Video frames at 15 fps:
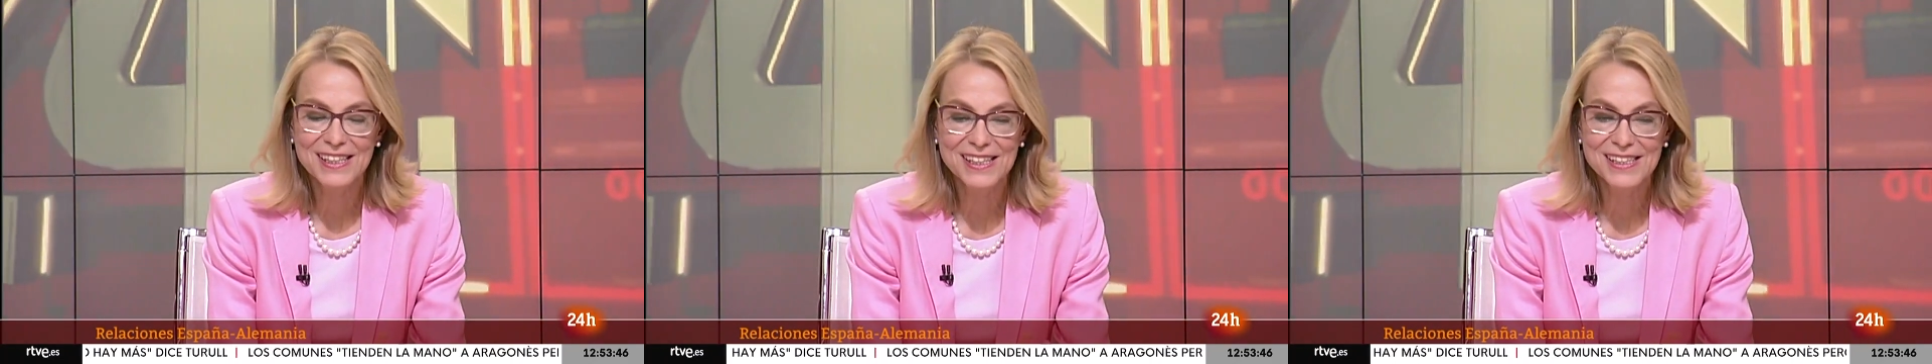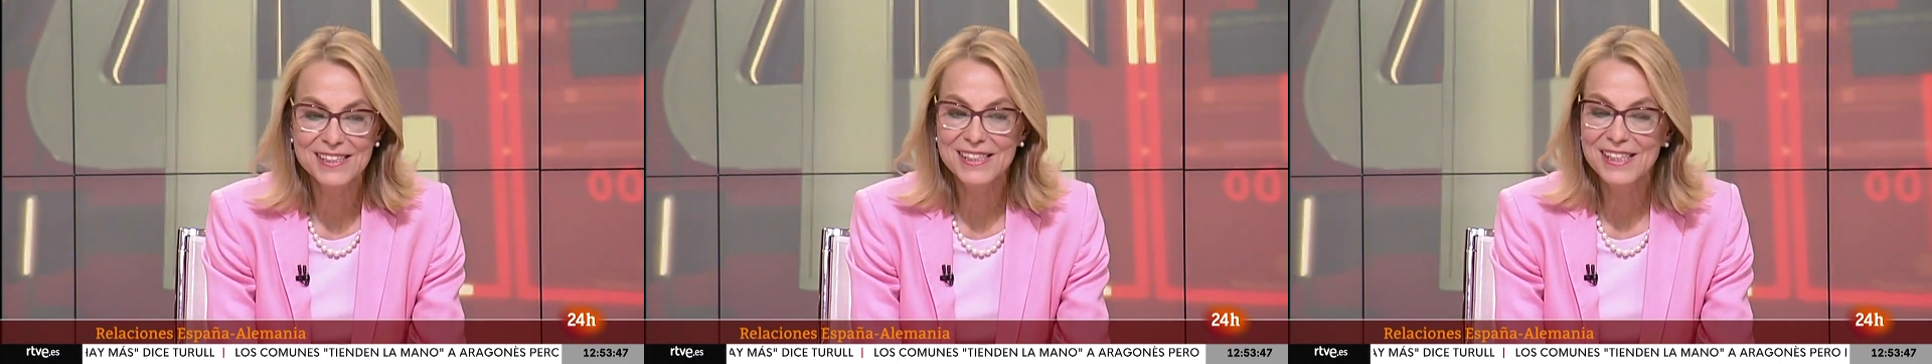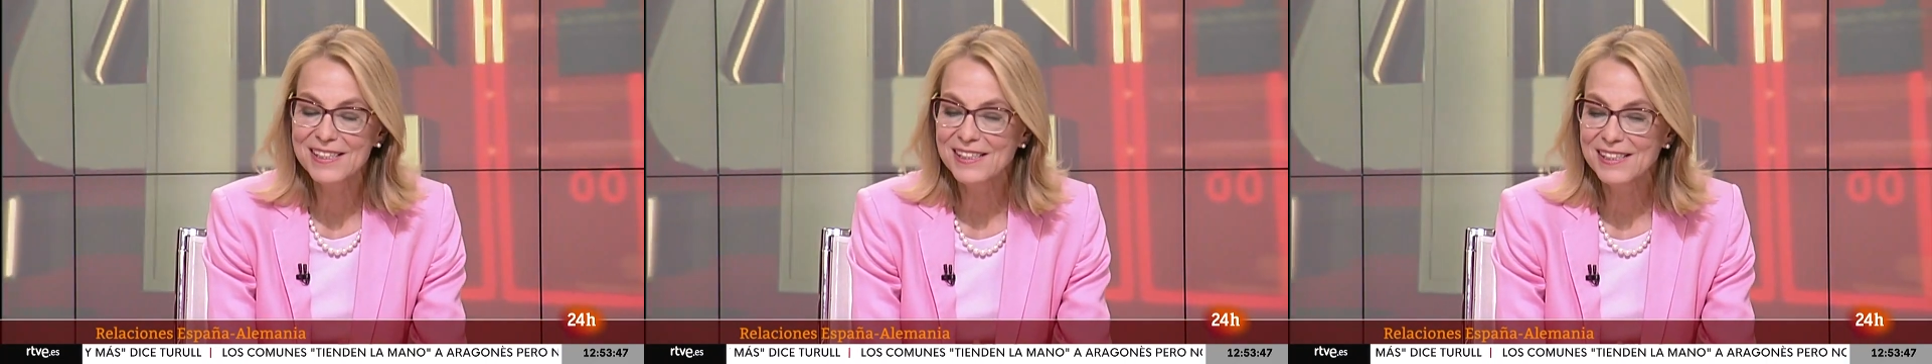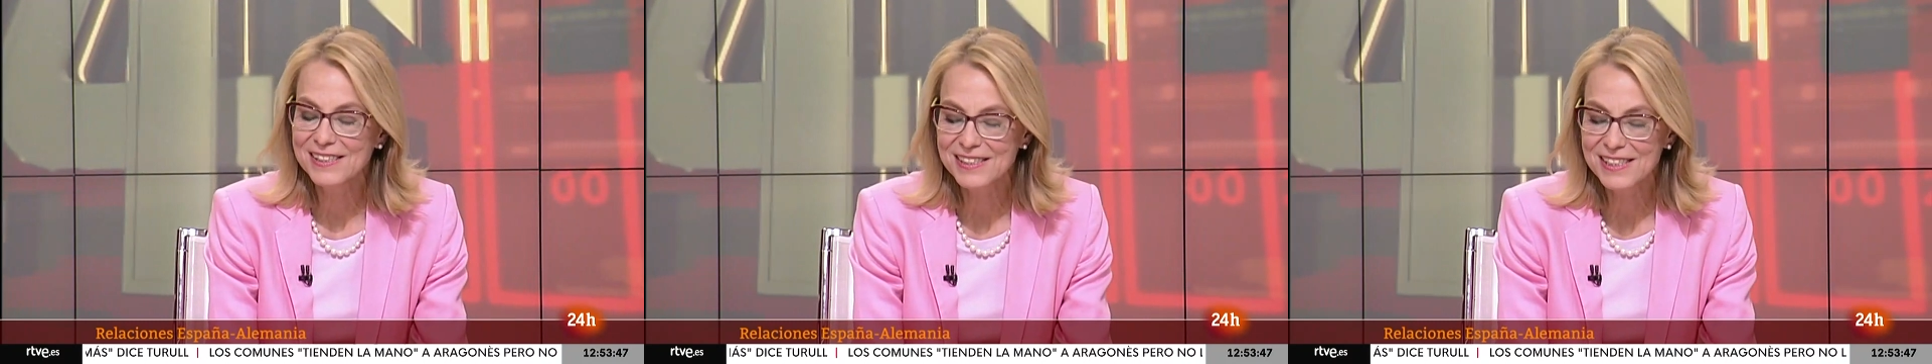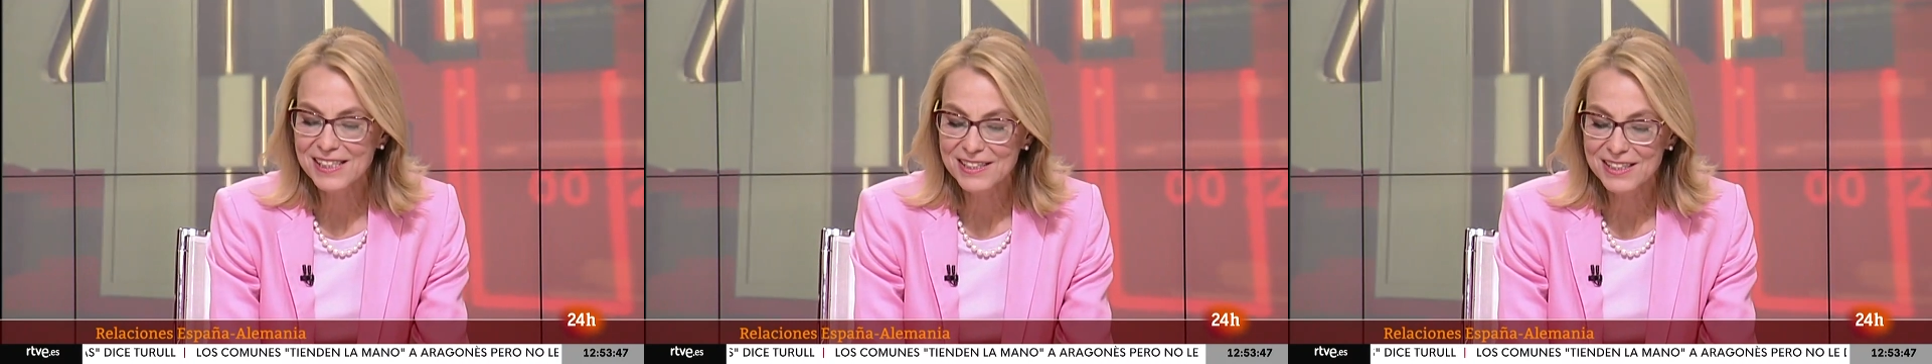
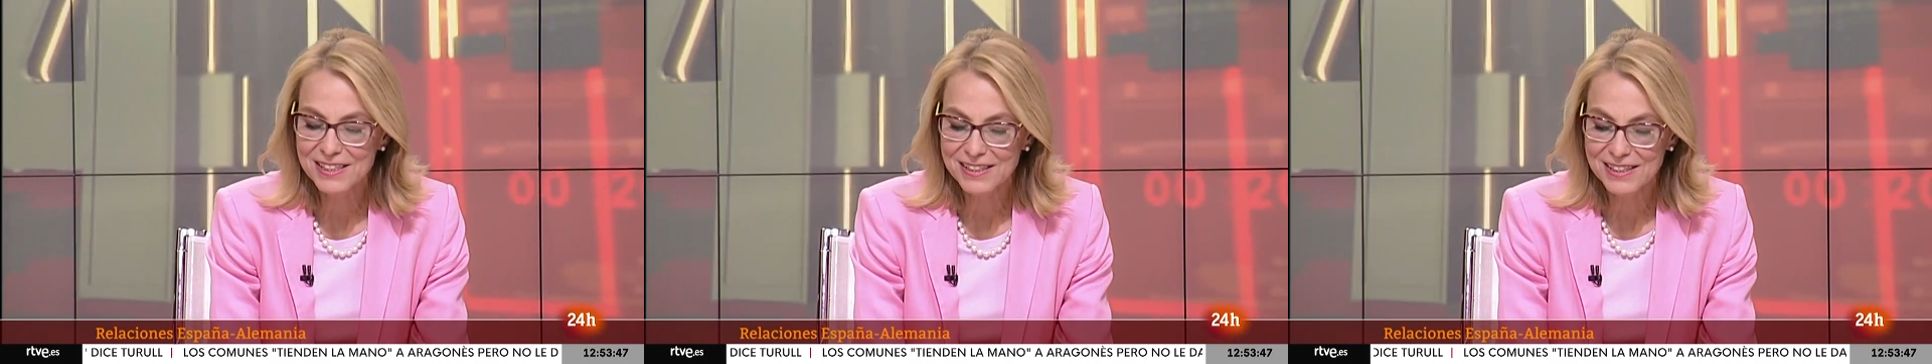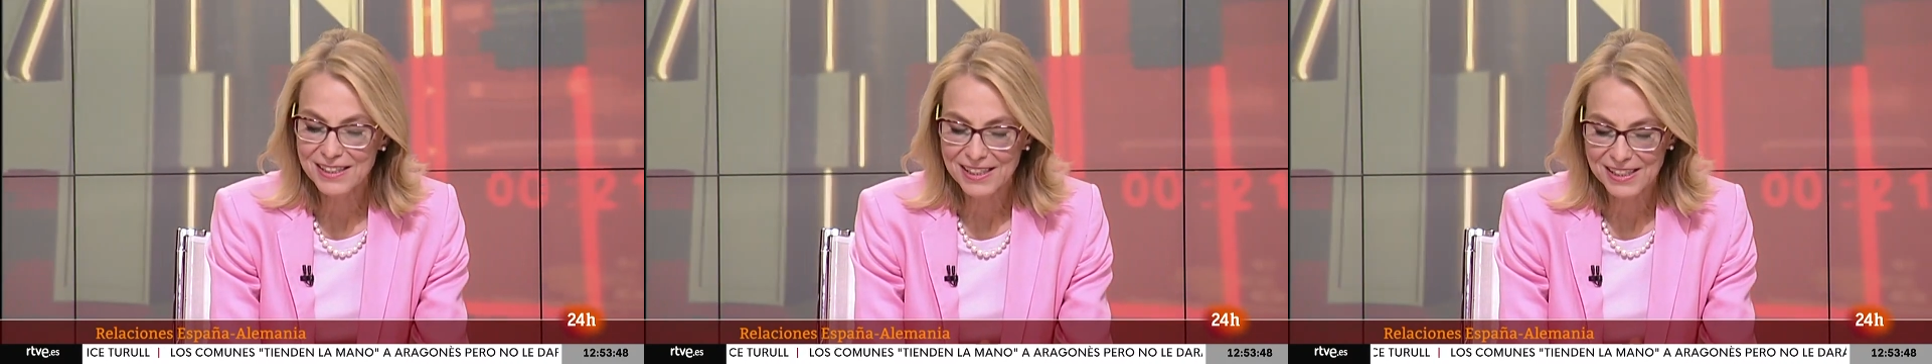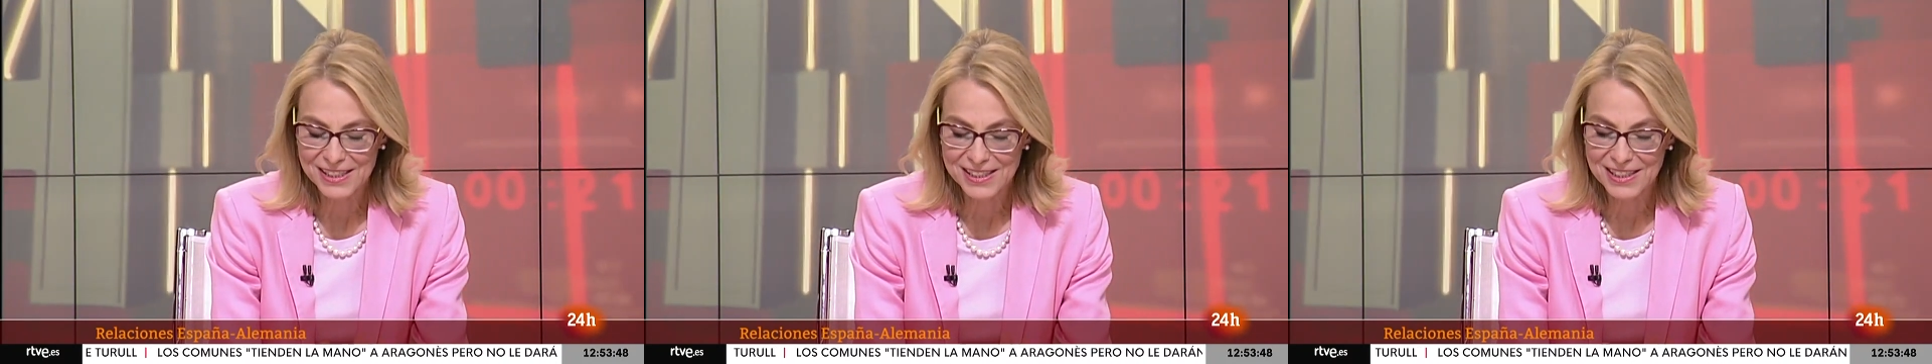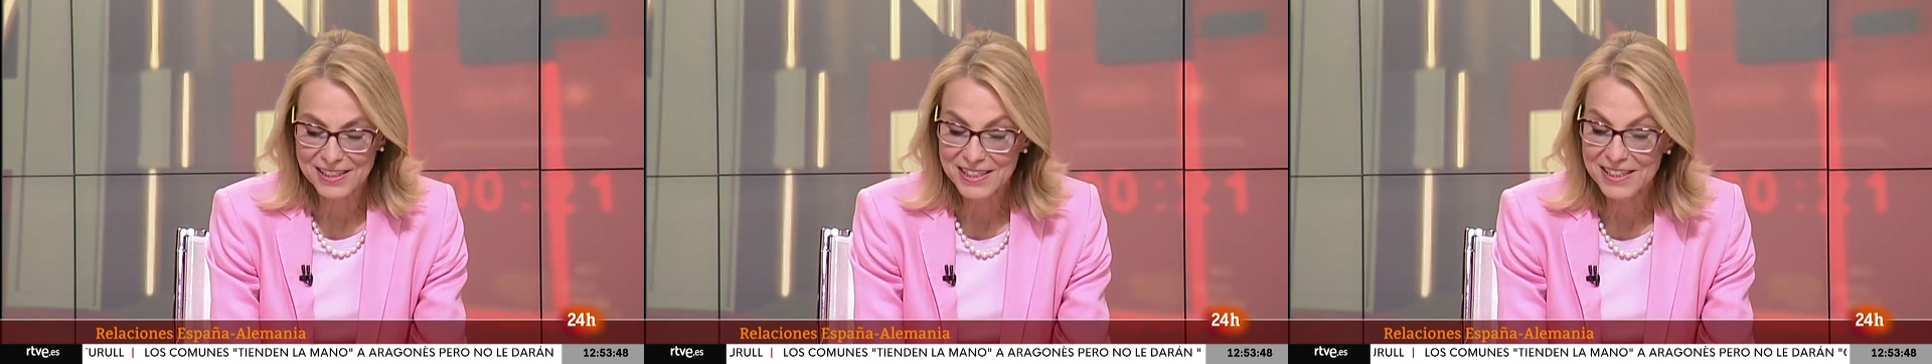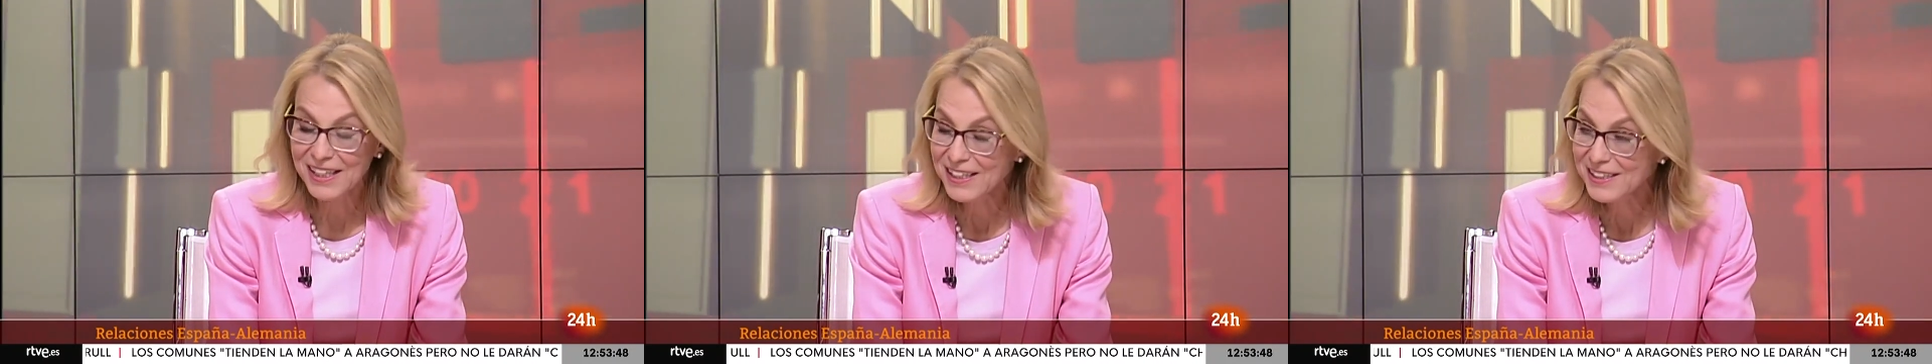
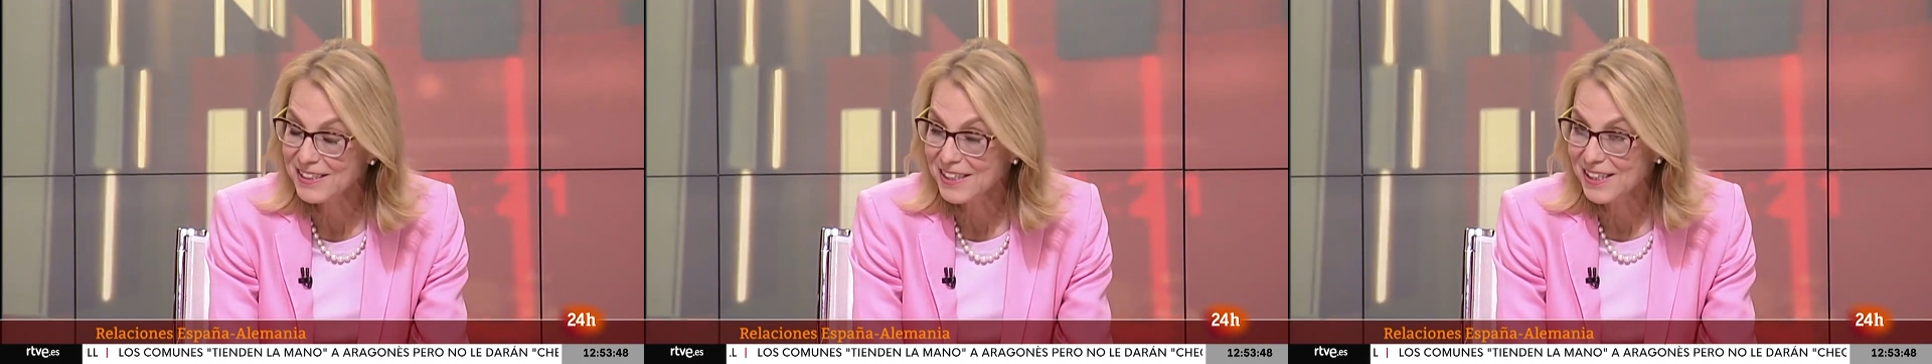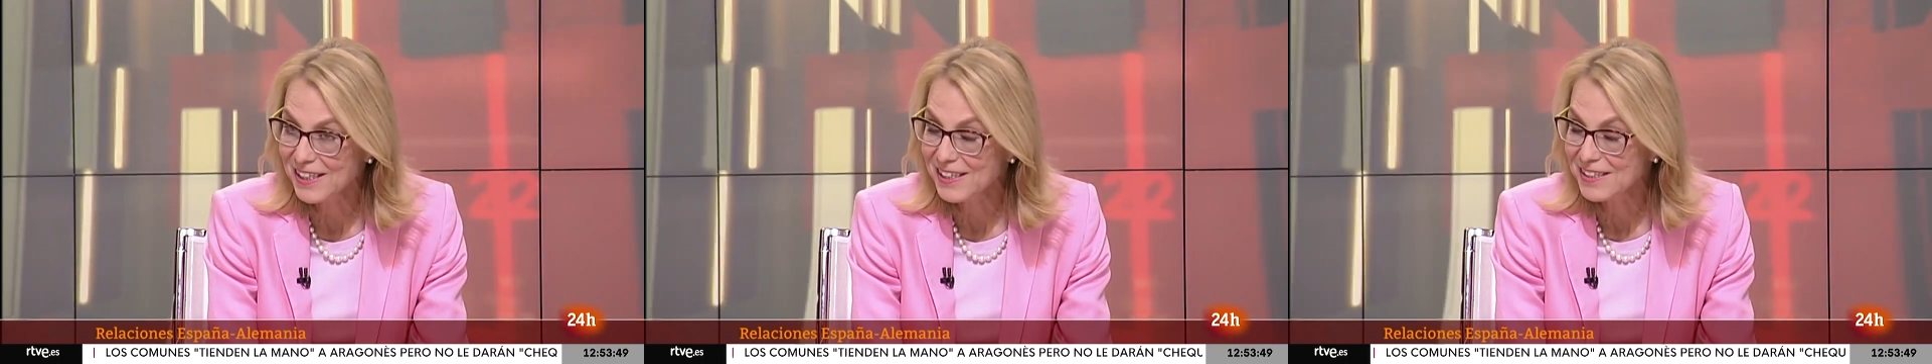intensidad tienen